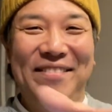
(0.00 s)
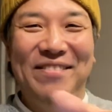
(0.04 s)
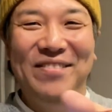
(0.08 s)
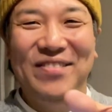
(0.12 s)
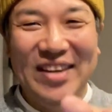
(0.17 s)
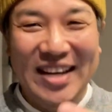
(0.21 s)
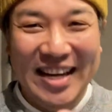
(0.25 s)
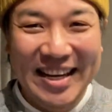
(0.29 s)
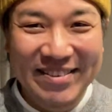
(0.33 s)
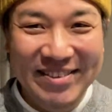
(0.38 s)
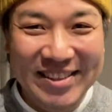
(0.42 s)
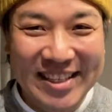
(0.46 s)
乾
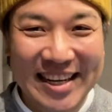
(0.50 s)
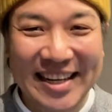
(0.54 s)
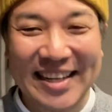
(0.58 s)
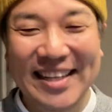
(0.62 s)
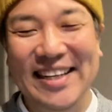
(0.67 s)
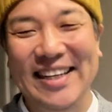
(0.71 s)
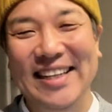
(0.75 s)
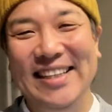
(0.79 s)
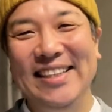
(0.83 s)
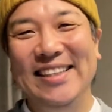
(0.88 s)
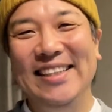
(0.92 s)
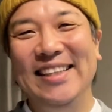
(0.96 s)
杯みたいな
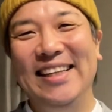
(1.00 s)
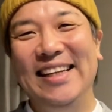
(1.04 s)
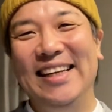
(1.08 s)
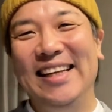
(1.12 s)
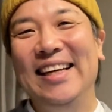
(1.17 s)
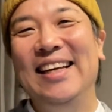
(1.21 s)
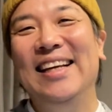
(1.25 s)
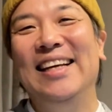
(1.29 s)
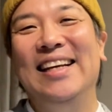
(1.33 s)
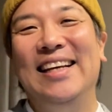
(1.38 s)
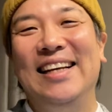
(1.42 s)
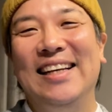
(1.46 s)
感じで
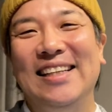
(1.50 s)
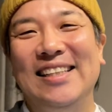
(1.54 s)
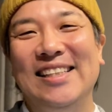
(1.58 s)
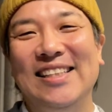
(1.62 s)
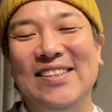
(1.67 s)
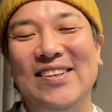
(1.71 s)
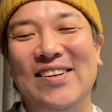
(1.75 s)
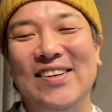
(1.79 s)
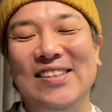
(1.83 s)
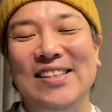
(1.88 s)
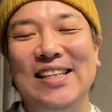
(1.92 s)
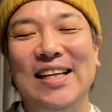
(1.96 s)
ね、
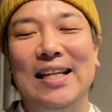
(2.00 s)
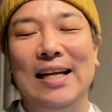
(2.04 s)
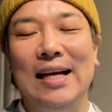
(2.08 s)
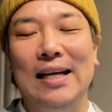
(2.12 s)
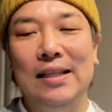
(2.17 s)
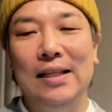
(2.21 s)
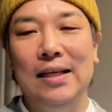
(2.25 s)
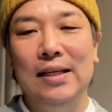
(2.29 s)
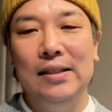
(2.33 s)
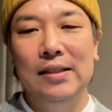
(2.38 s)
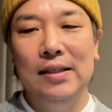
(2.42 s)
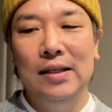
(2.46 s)
過ごしてた
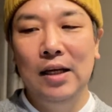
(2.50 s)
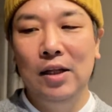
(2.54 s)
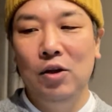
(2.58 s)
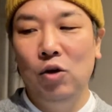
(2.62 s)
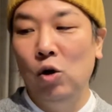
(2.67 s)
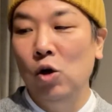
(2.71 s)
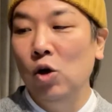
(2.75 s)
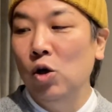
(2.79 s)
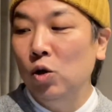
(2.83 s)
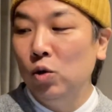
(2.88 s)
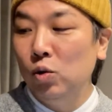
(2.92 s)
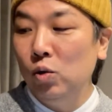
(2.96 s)
んですけ
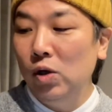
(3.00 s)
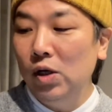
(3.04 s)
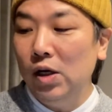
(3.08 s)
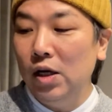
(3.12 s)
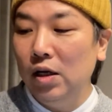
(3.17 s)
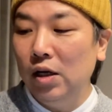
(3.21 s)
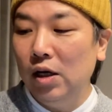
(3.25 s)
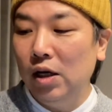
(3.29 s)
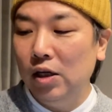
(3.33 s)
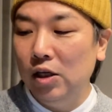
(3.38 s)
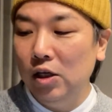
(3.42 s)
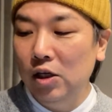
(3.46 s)
ど、それ
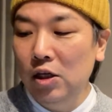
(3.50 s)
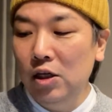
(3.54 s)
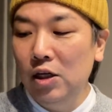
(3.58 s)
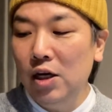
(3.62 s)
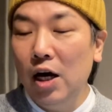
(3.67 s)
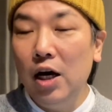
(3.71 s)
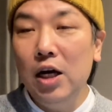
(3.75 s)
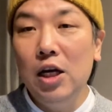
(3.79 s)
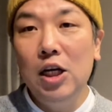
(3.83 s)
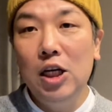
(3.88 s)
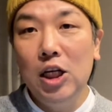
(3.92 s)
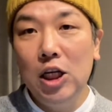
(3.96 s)
がね、意
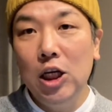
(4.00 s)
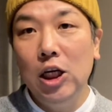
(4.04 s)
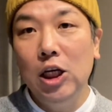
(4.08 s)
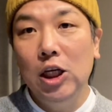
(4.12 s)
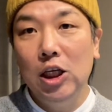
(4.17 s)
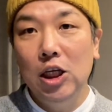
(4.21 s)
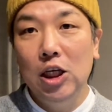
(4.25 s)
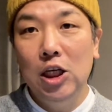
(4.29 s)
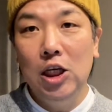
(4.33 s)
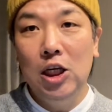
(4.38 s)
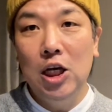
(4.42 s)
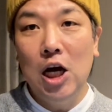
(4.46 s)
外に
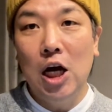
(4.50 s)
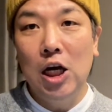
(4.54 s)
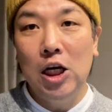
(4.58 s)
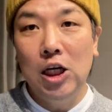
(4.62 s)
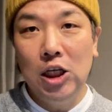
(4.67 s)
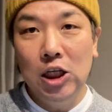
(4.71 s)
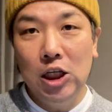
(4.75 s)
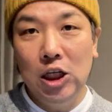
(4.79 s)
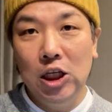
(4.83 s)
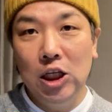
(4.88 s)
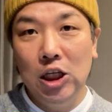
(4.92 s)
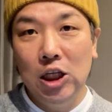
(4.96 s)
意
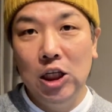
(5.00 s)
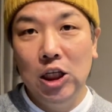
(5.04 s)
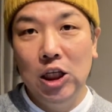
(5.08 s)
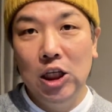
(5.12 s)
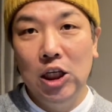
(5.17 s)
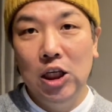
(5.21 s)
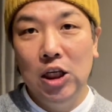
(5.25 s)
外に、